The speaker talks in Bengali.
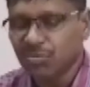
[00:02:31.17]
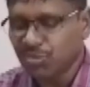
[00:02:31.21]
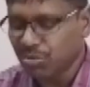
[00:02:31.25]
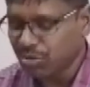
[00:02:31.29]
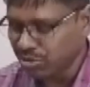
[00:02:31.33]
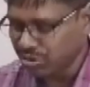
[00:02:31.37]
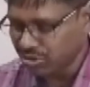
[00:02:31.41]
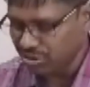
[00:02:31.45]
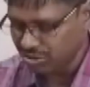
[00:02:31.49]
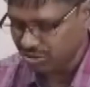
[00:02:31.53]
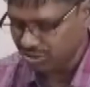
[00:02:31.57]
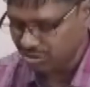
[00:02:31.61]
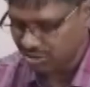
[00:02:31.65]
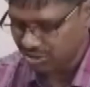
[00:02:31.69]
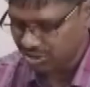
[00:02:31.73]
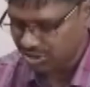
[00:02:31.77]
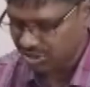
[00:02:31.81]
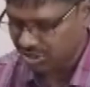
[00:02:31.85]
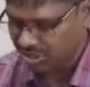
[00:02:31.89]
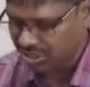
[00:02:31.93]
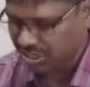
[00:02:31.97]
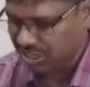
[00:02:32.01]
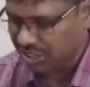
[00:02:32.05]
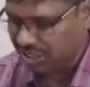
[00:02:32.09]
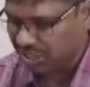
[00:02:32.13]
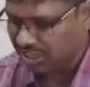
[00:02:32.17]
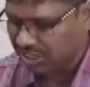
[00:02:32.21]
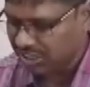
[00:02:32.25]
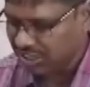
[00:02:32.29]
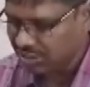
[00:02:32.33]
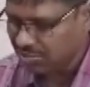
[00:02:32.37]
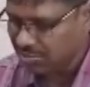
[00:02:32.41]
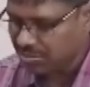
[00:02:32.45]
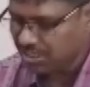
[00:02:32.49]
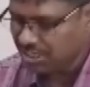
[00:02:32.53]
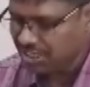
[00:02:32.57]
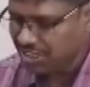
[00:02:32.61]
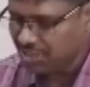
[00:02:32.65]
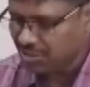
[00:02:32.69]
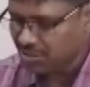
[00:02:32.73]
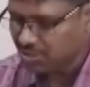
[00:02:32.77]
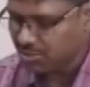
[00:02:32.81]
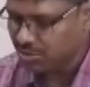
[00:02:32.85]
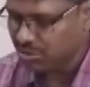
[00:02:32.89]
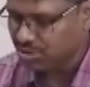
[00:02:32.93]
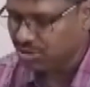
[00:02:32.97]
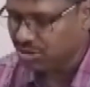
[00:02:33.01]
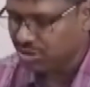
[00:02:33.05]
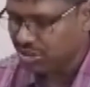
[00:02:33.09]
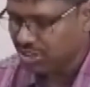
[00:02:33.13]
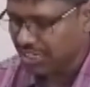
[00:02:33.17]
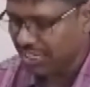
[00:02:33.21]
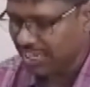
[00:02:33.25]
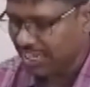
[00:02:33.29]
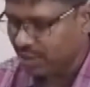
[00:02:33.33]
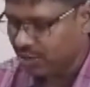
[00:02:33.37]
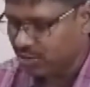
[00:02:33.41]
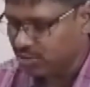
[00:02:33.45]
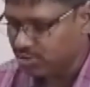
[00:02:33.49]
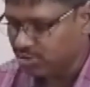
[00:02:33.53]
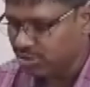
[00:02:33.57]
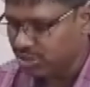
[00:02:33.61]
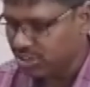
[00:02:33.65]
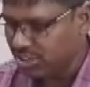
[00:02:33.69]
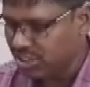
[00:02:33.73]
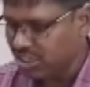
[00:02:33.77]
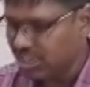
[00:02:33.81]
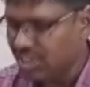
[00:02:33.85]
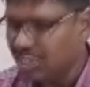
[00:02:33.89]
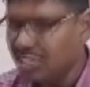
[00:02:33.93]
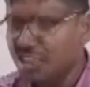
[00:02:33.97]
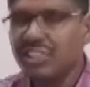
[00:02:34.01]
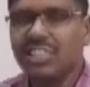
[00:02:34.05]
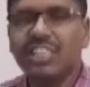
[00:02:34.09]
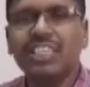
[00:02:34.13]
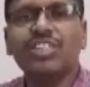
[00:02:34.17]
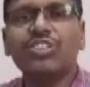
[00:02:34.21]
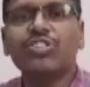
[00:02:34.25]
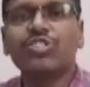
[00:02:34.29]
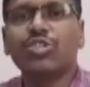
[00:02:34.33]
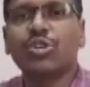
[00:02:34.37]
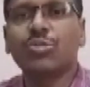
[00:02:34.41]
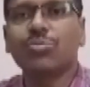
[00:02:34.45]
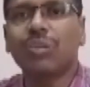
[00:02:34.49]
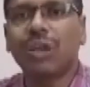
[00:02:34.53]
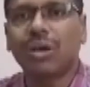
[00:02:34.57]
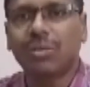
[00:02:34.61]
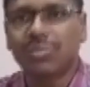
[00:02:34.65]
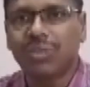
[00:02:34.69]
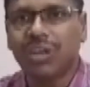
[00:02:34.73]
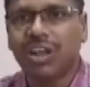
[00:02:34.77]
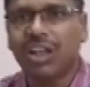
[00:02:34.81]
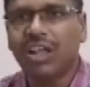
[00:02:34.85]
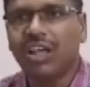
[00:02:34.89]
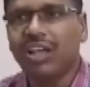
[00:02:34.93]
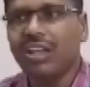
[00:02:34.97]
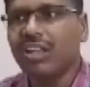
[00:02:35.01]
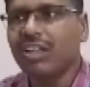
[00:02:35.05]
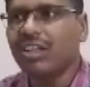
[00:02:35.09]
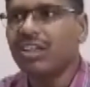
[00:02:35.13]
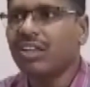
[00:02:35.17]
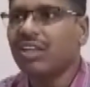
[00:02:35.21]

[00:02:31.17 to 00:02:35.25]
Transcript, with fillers: এবং সাতাশটি বেঞ্চে মোট একুশ হাজার তিনশো মামলা